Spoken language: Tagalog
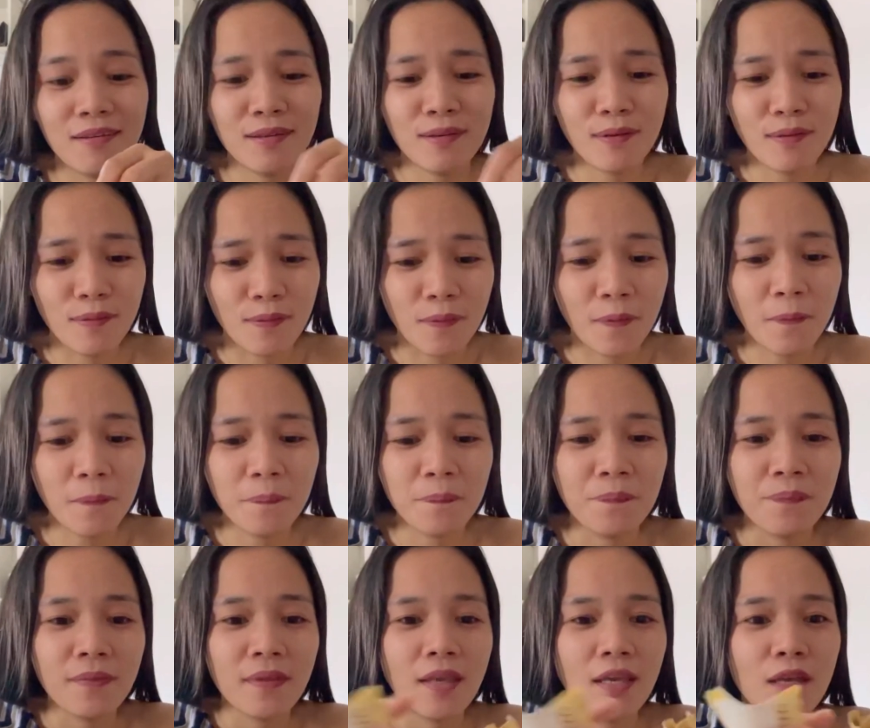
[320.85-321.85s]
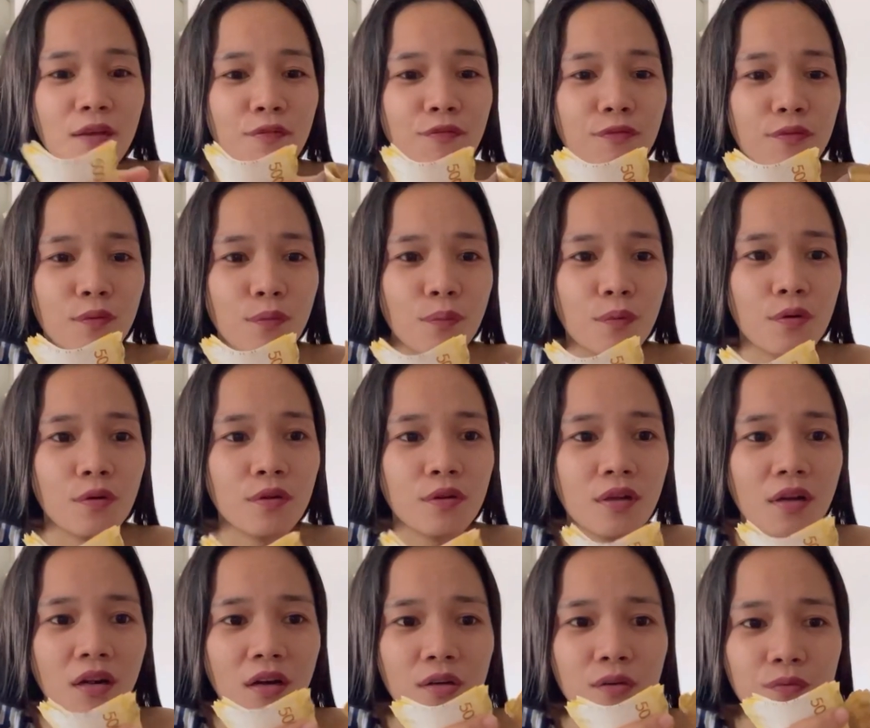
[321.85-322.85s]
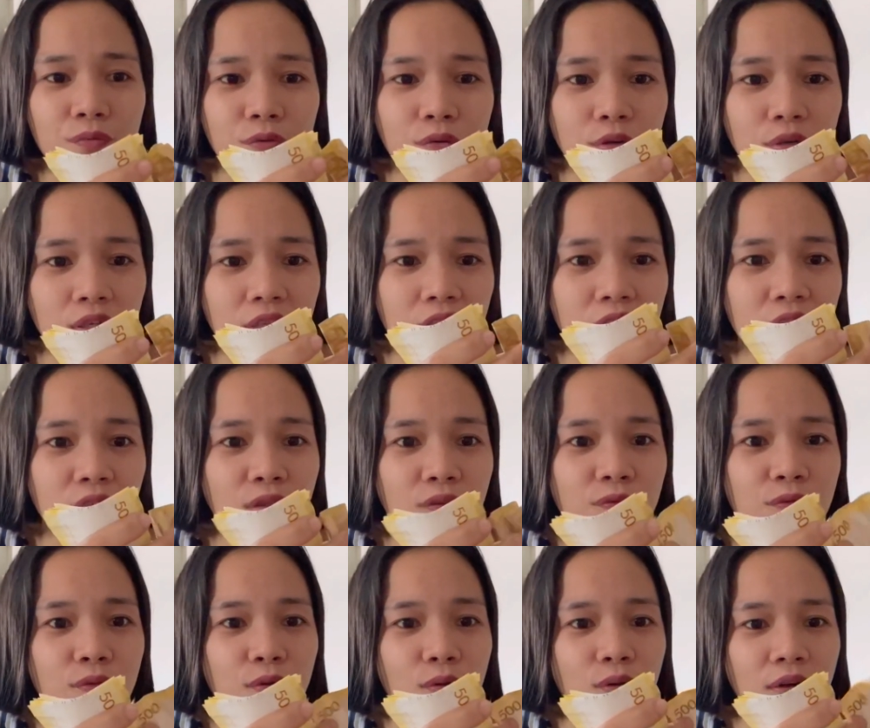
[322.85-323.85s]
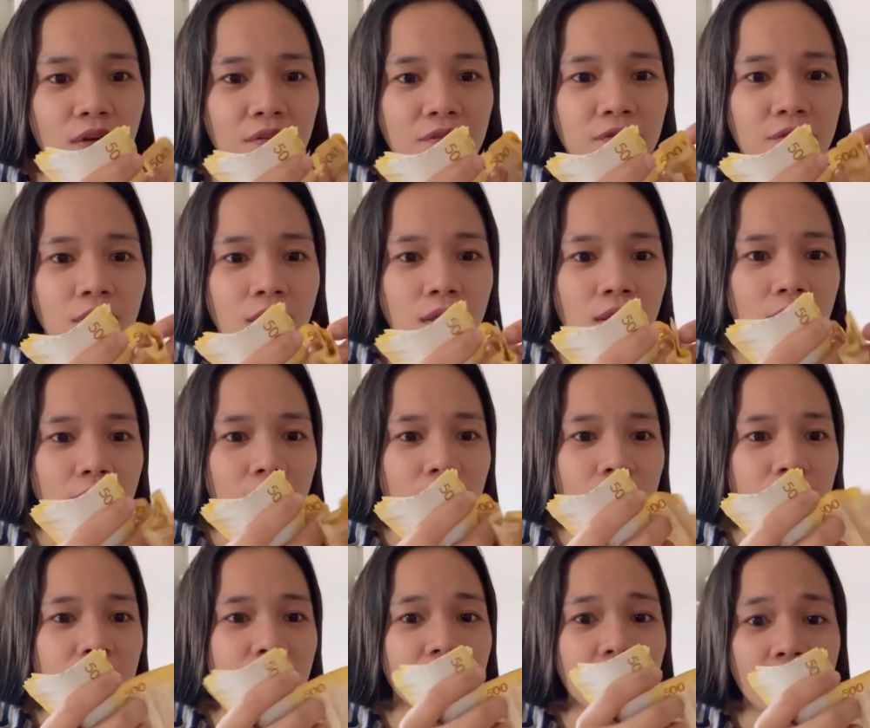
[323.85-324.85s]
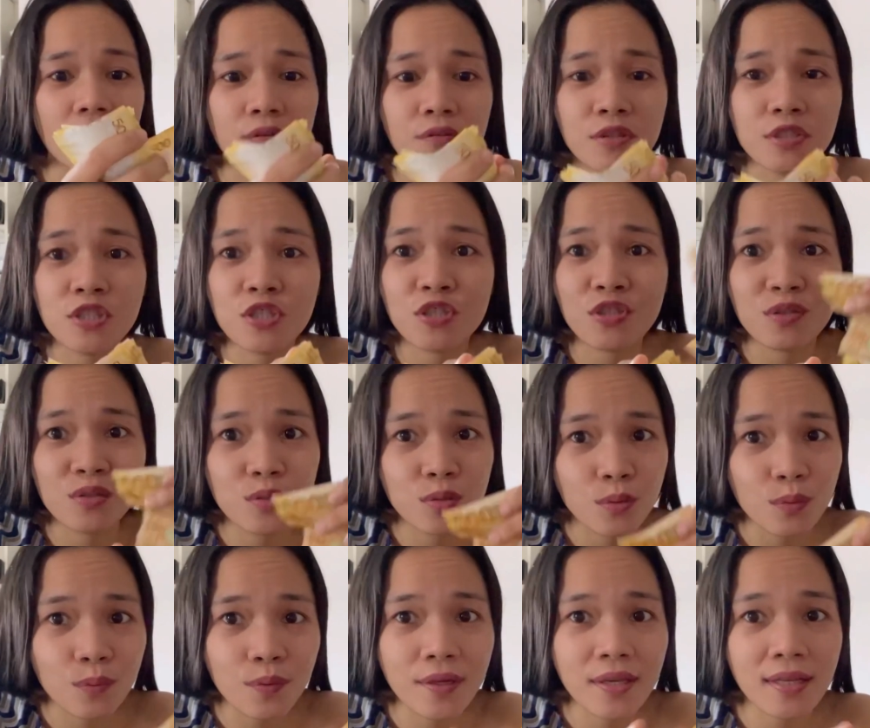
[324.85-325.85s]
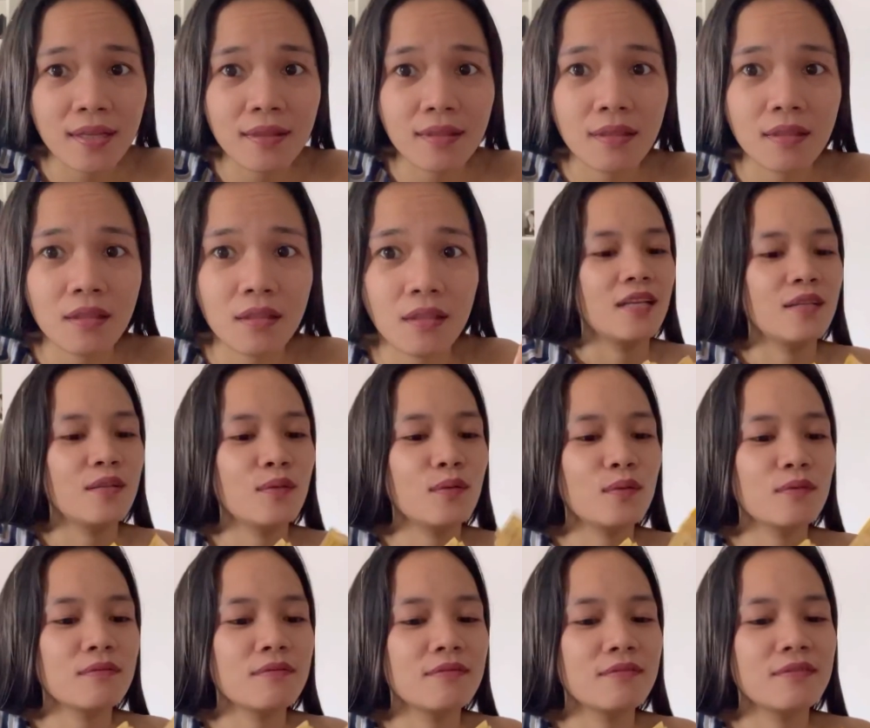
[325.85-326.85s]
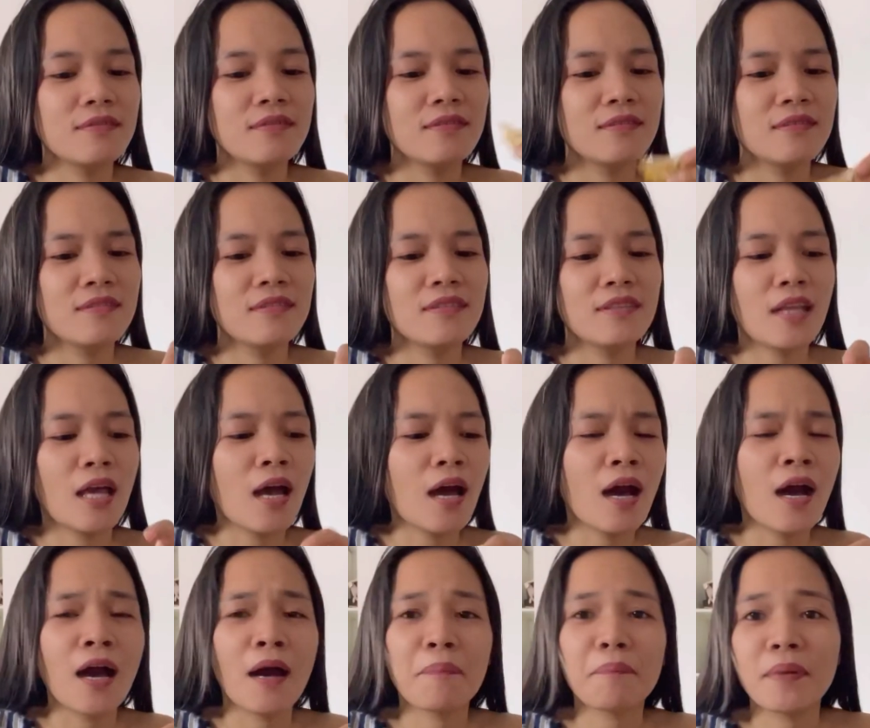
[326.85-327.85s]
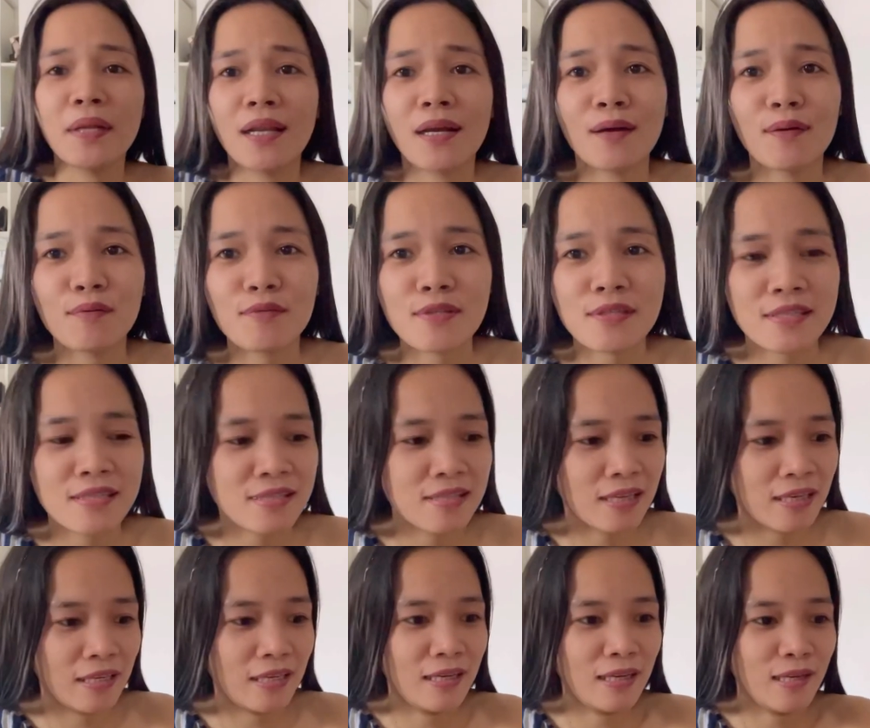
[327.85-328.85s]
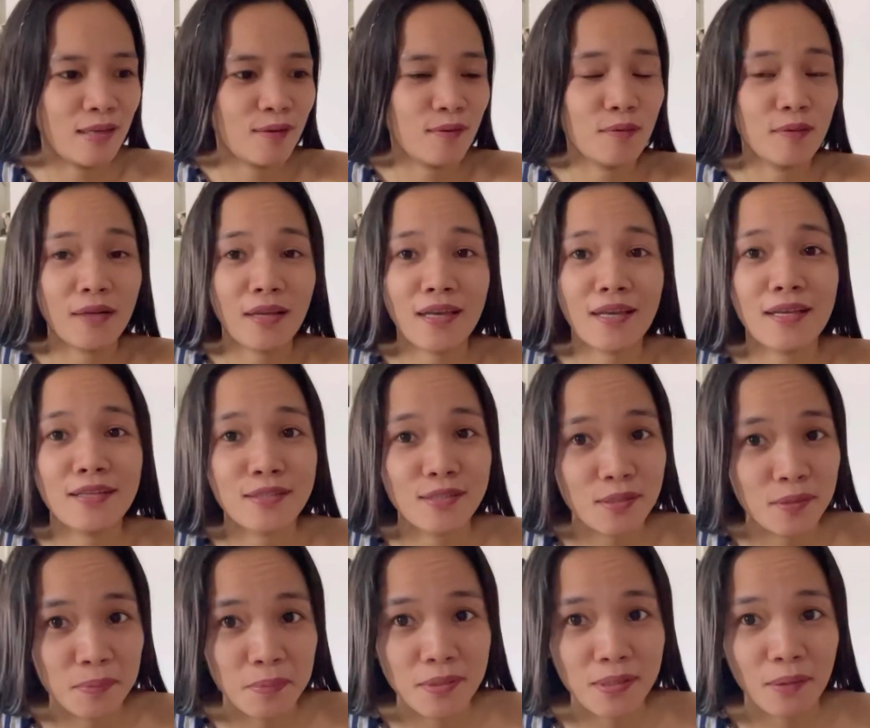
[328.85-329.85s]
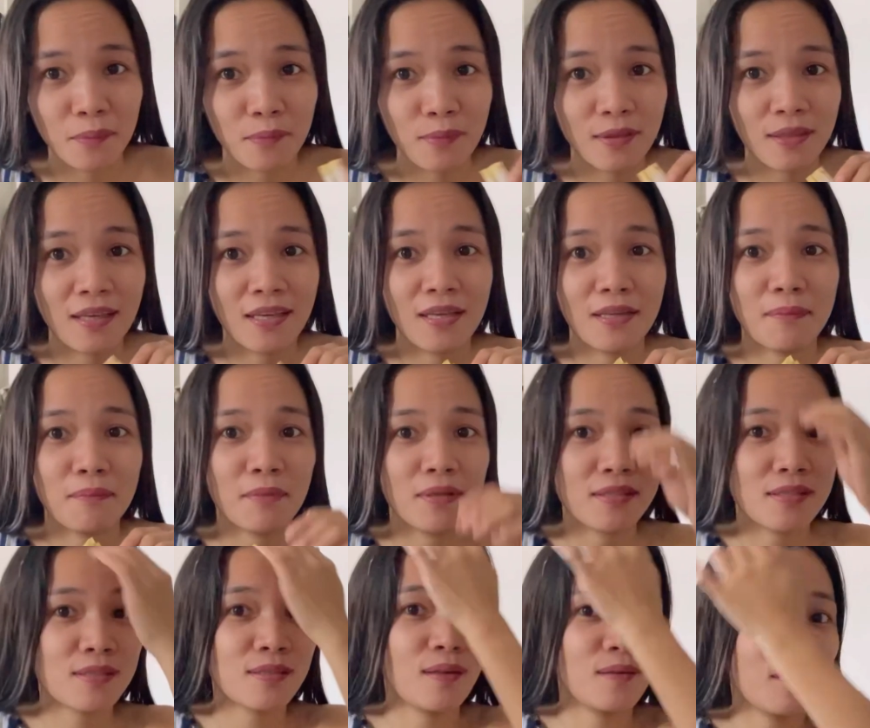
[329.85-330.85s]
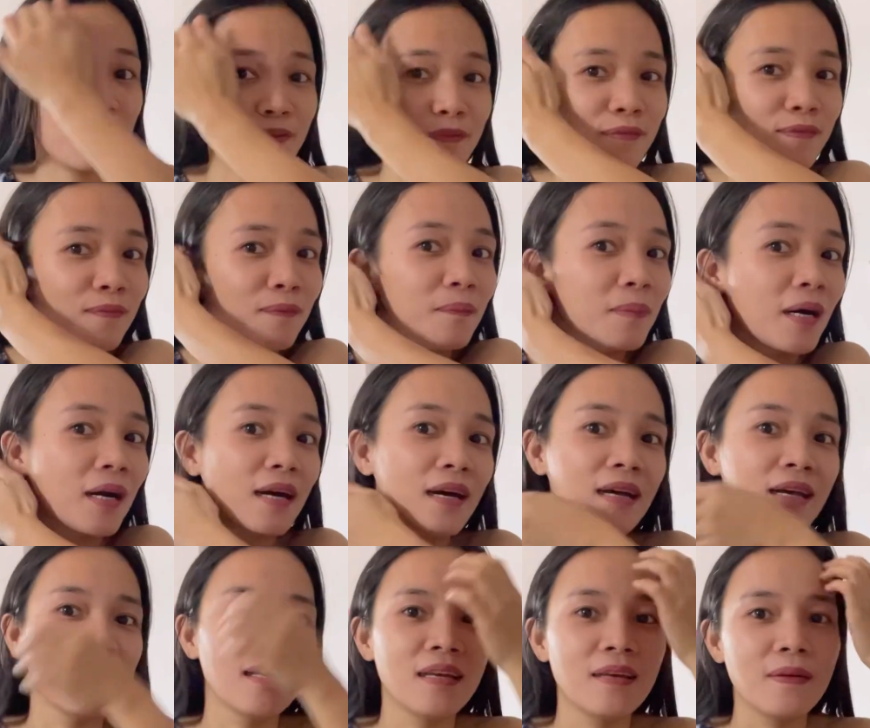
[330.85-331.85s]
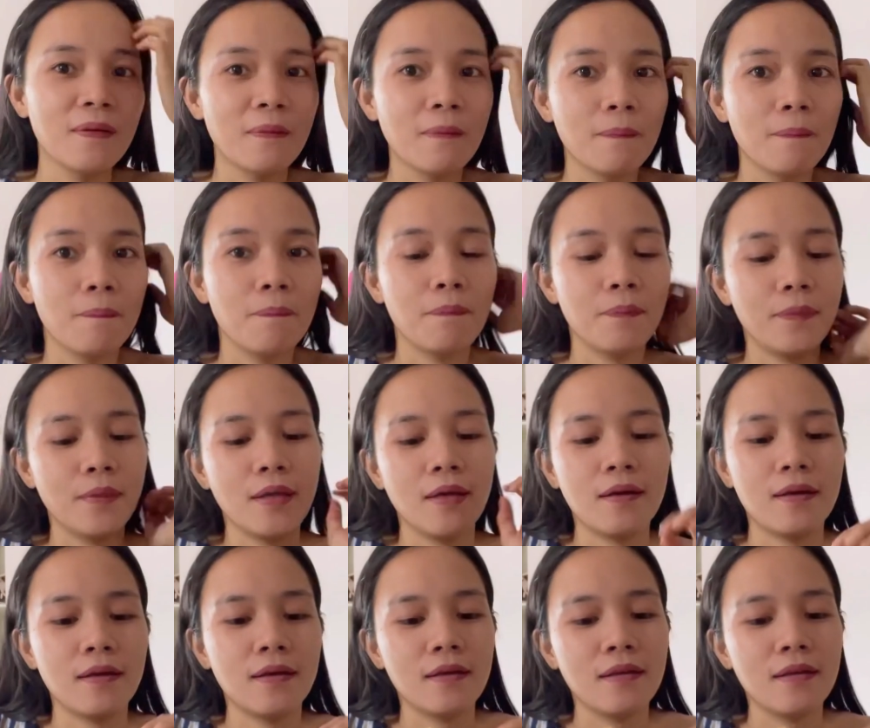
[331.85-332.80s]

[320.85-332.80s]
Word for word: You know, if you work hard for it, if you have the courage to do it, yung nahahappy lang ako sa sarili ko na I achieve something in myself. Ba? Na